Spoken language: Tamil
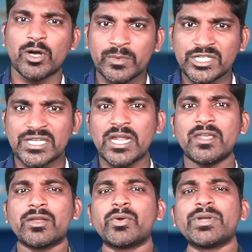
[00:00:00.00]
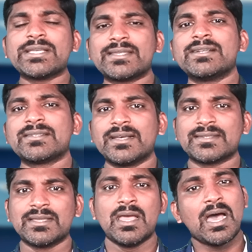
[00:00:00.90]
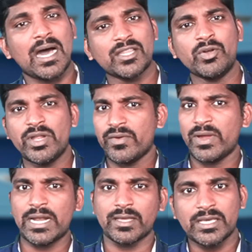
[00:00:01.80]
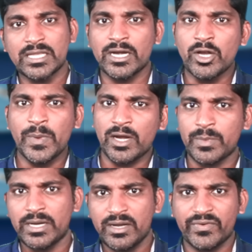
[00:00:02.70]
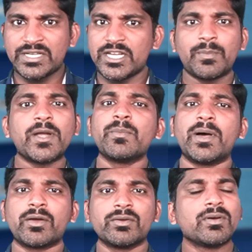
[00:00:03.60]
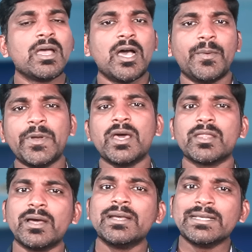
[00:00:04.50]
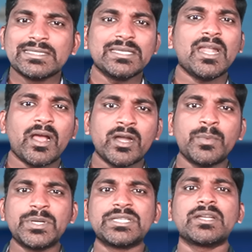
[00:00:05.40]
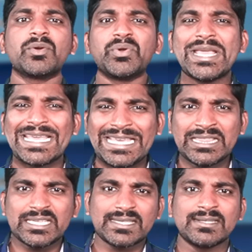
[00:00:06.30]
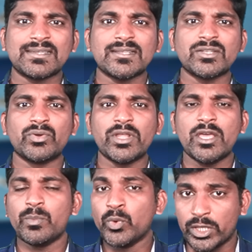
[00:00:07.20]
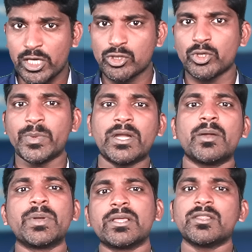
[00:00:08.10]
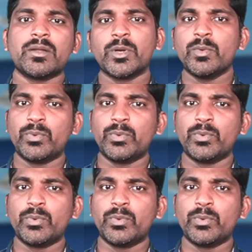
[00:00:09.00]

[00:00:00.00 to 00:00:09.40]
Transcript: கொமர்ஷியலாக இருக்கக்கூடிய சென்சாஸ் அதனுடைய வேலை இது ரெண்டுமே நம்ம டிஃப்ரென்ஷியேட் பண்ணி பார்க்கணும் அப்போனா தான் சீனா கண்டுபிடிச்சிருக்கக்கூடிய இந்த சென்சாஸினுடைய முக்கியத்துவம் என்ன அப்படிங்கிறது நமக்கு